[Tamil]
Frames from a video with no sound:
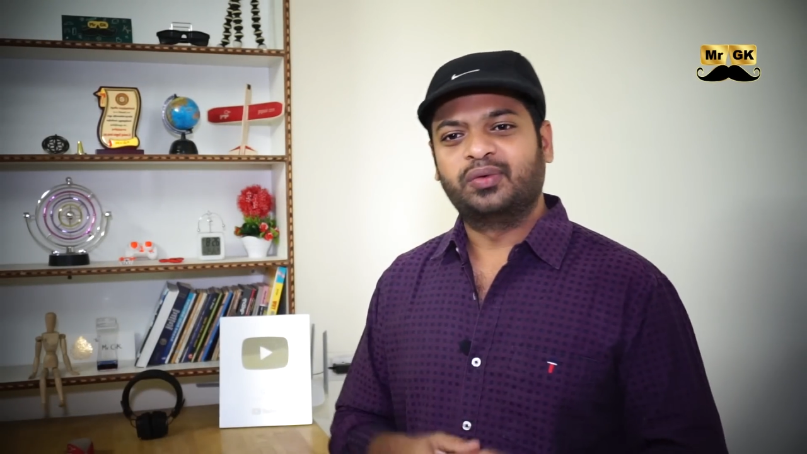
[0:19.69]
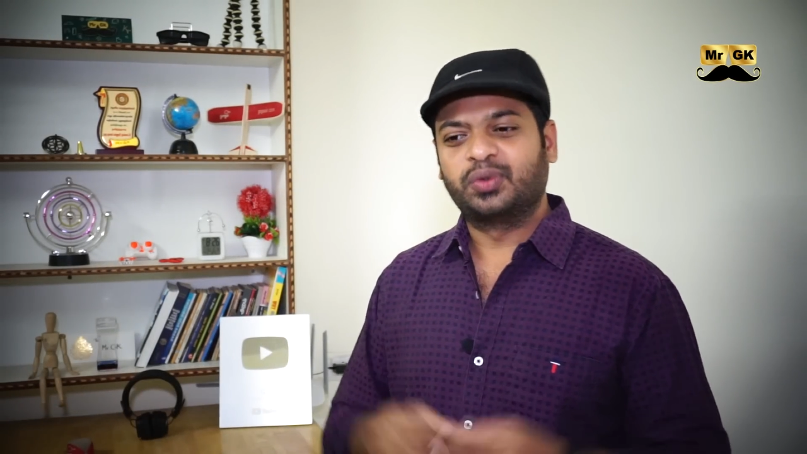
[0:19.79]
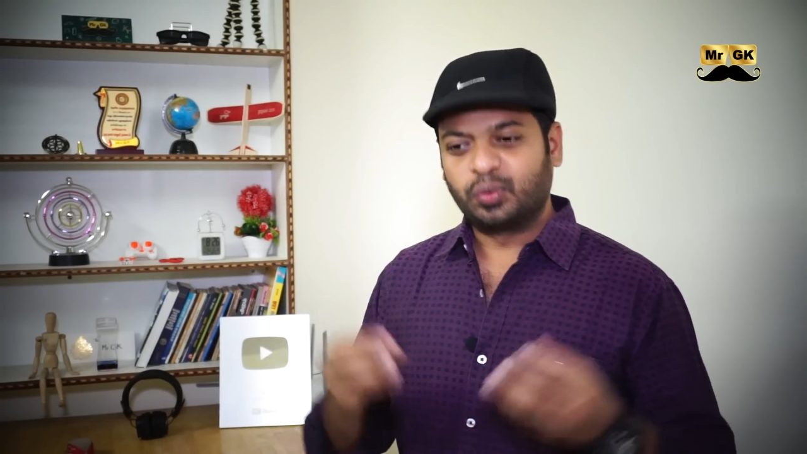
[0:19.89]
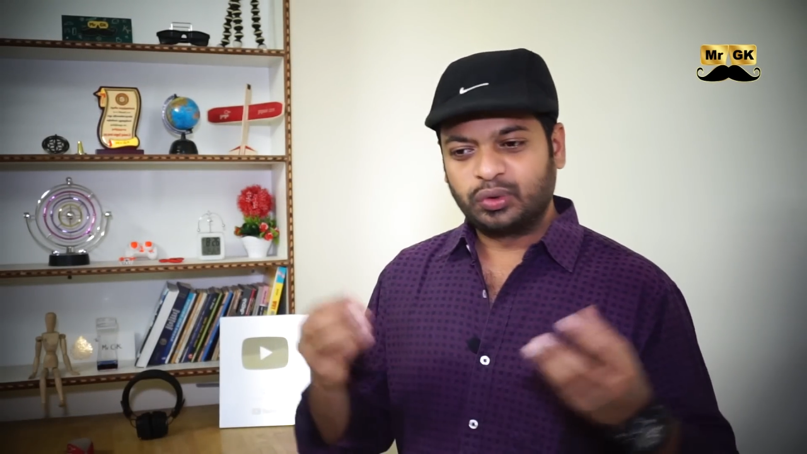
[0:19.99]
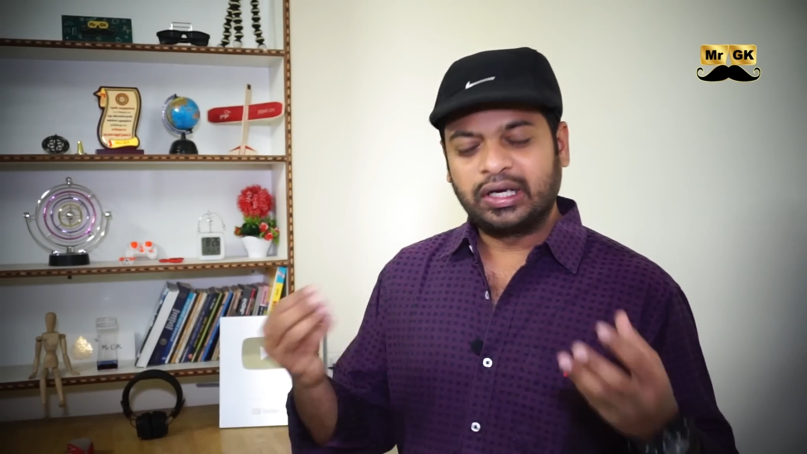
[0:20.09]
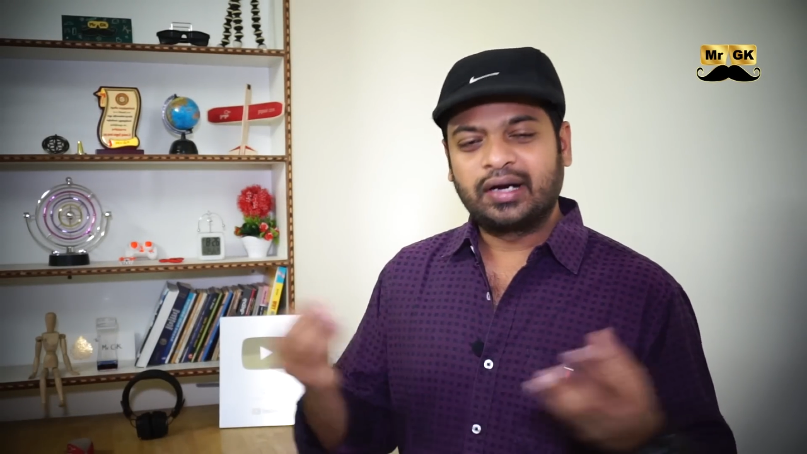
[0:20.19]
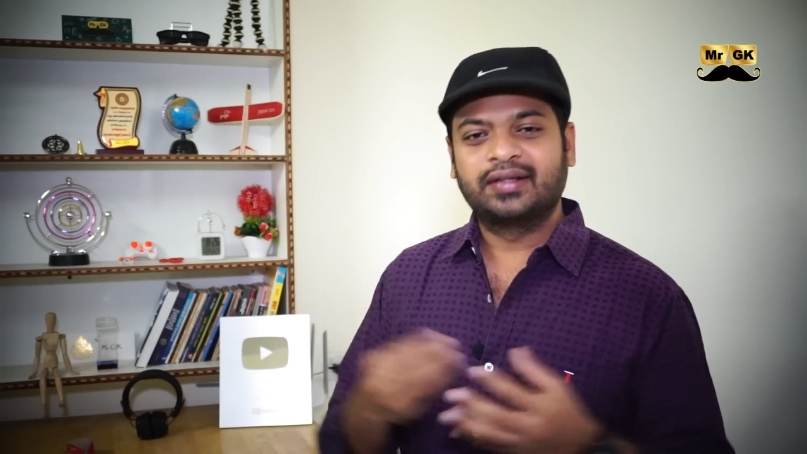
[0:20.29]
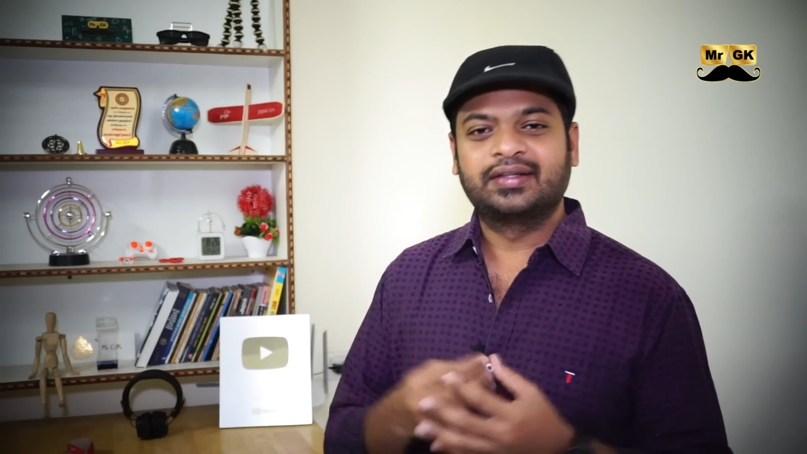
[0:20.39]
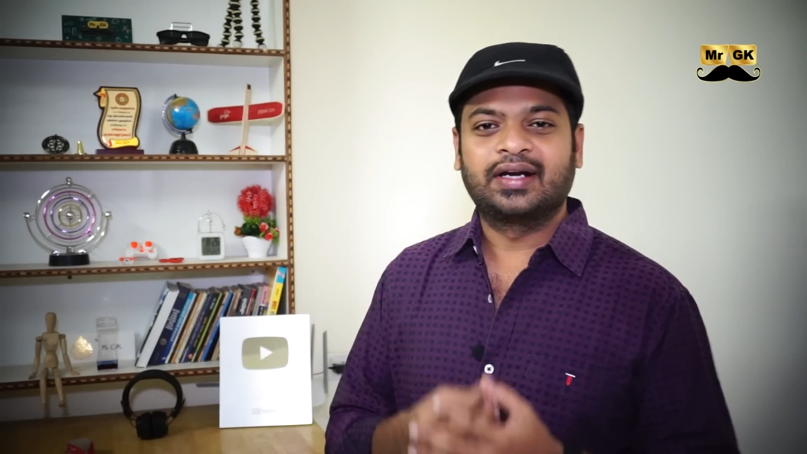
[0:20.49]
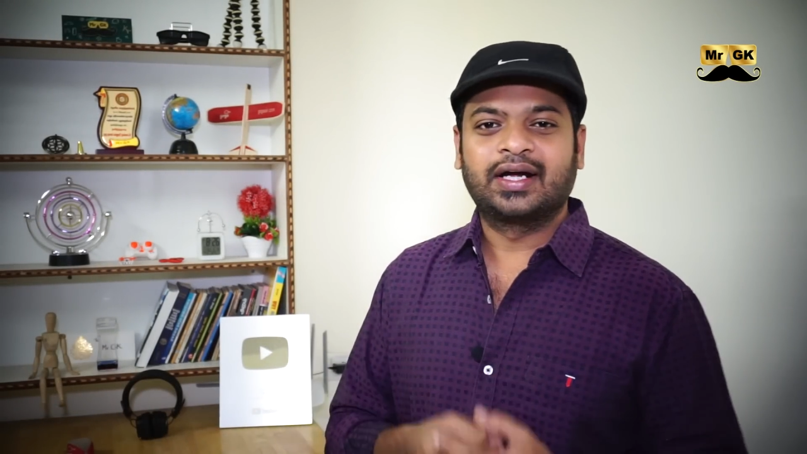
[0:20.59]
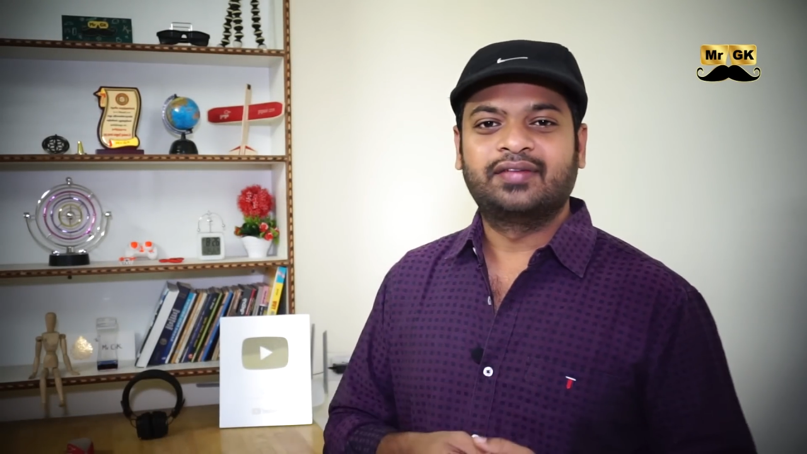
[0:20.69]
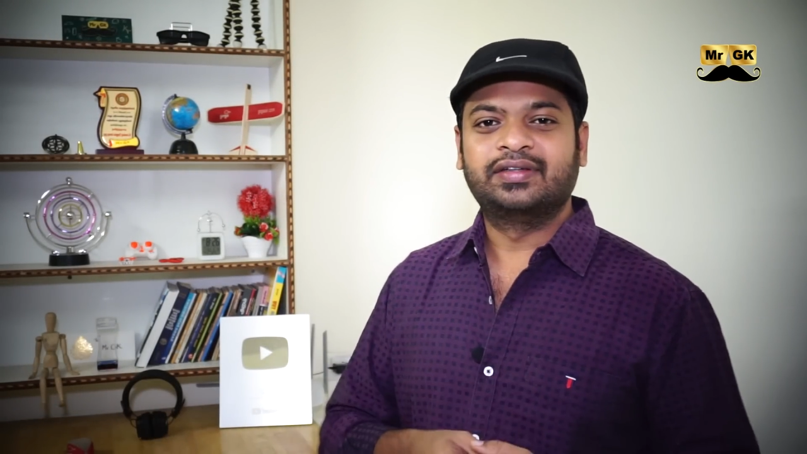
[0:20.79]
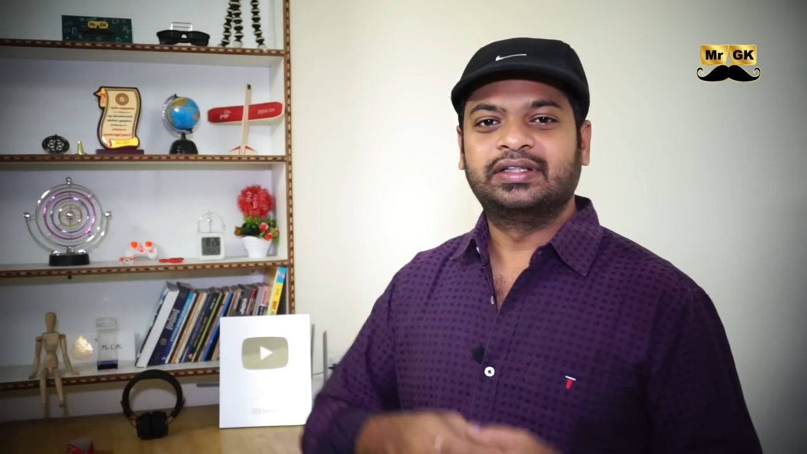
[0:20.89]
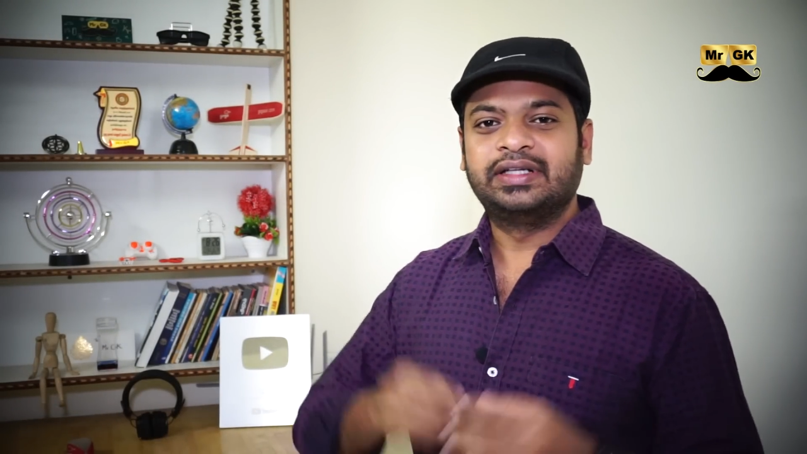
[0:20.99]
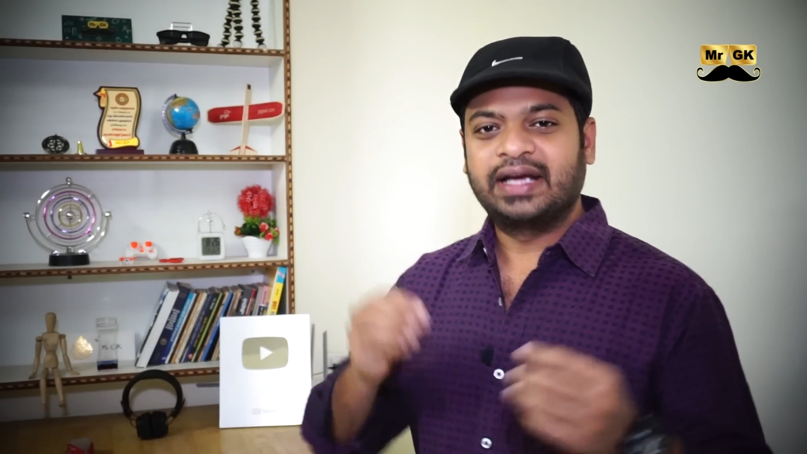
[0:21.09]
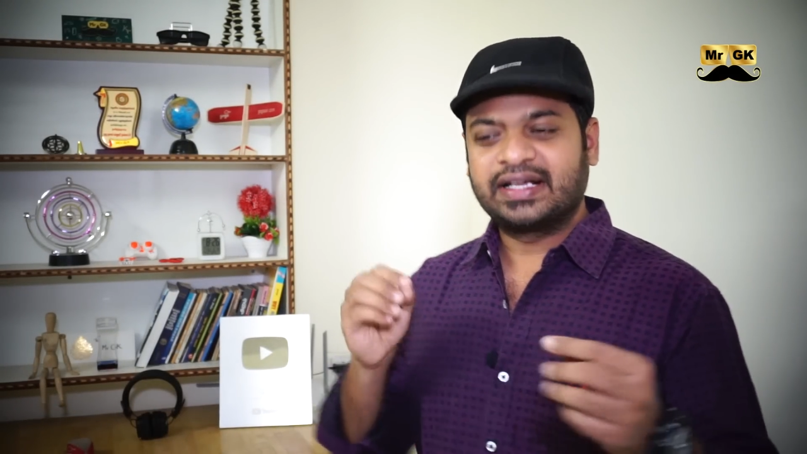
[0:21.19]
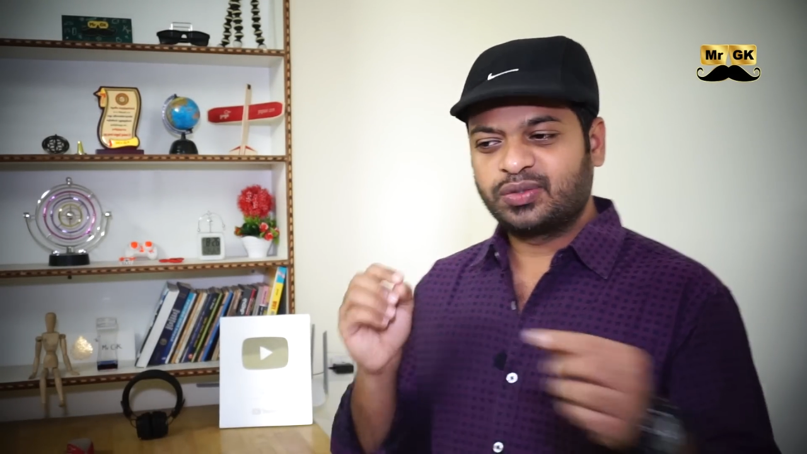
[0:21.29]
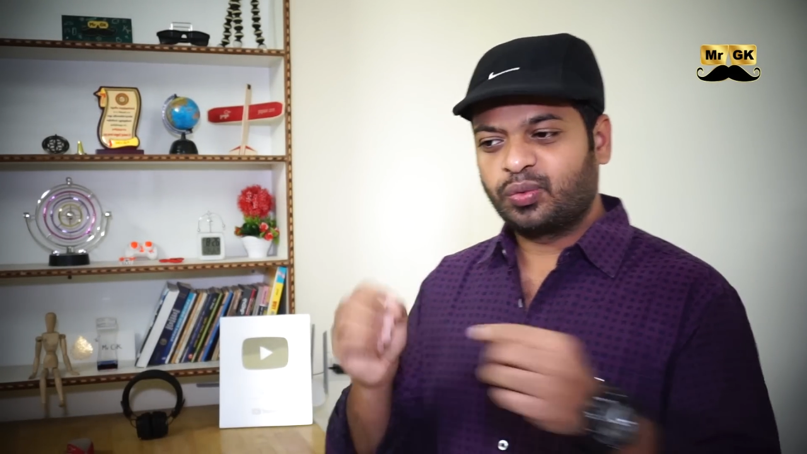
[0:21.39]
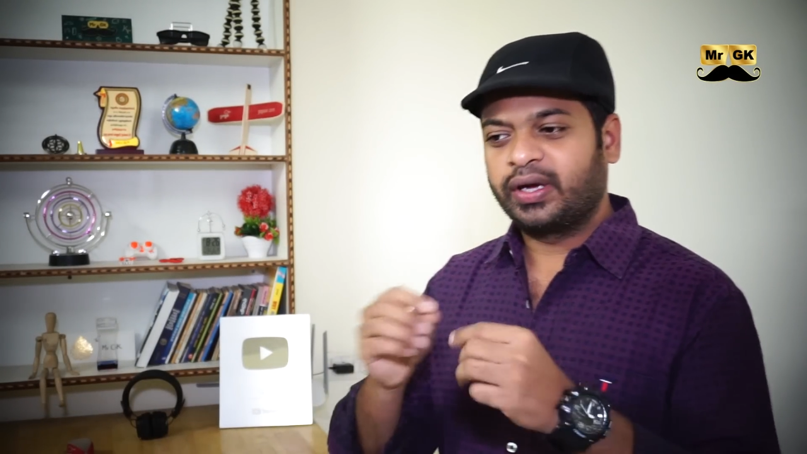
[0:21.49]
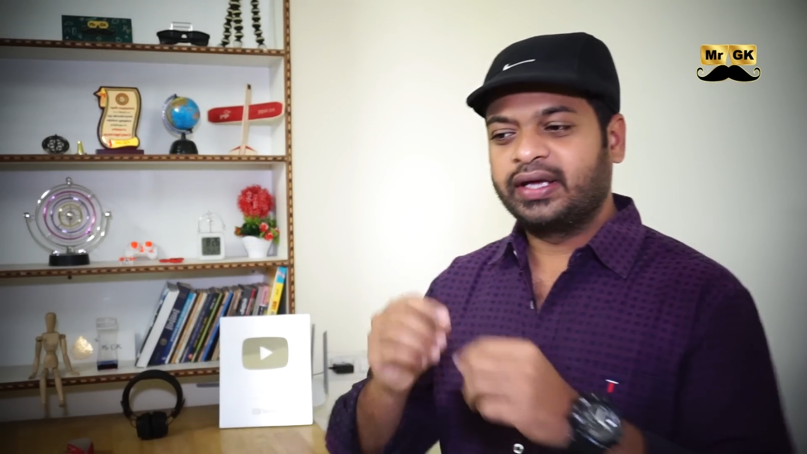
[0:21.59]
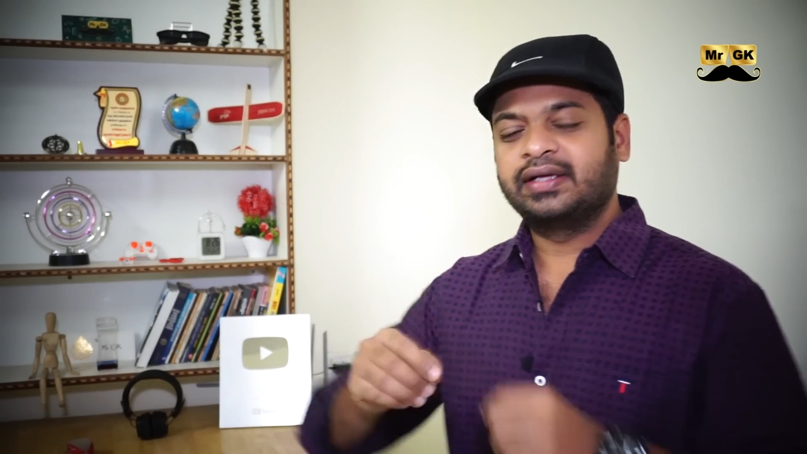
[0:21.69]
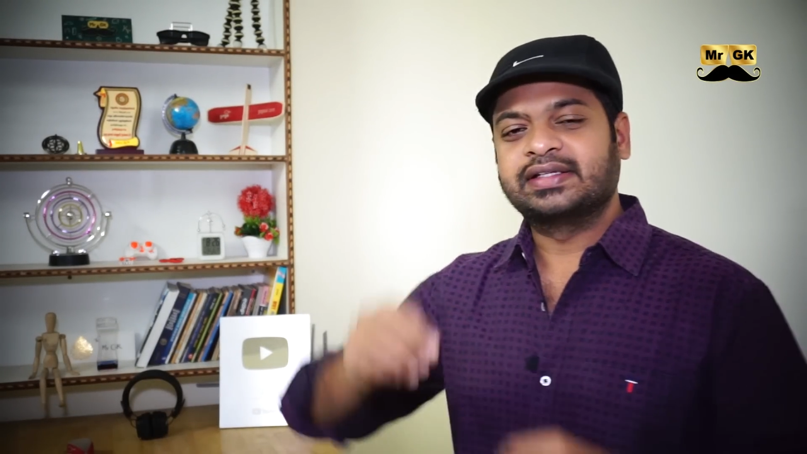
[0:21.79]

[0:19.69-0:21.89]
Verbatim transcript: ஒரு உதாரணத்துக்காக வந்து எக்ஸ் ஒய்